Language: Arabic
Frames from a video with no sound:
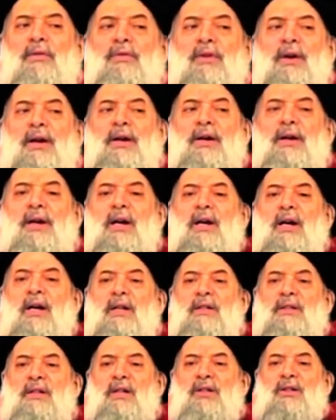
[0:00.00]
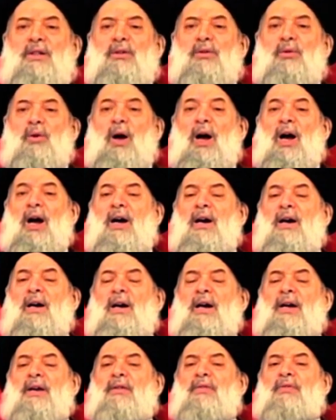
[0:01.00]
فإنك تجد
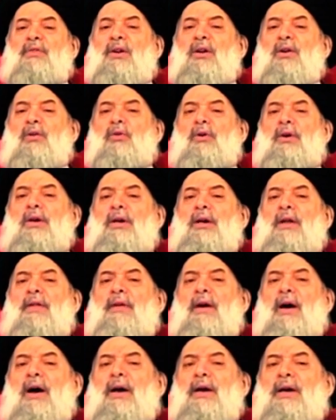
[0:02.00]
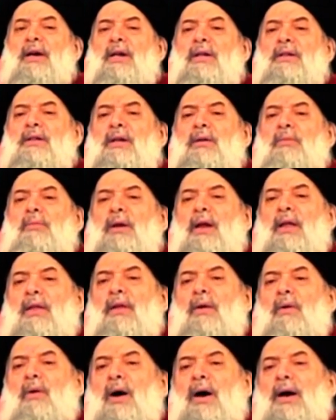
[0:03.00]
حقا في كل ظاهرة من
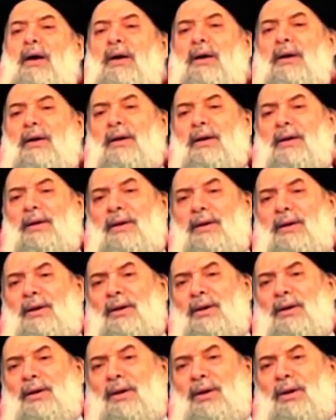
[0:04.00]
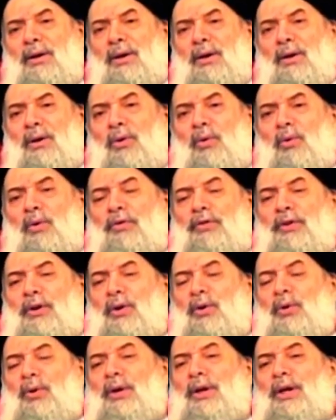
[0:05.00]
الظواهر
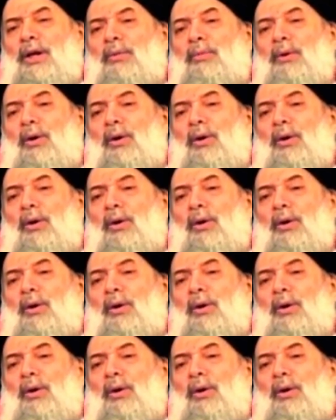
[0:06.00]
وفي كل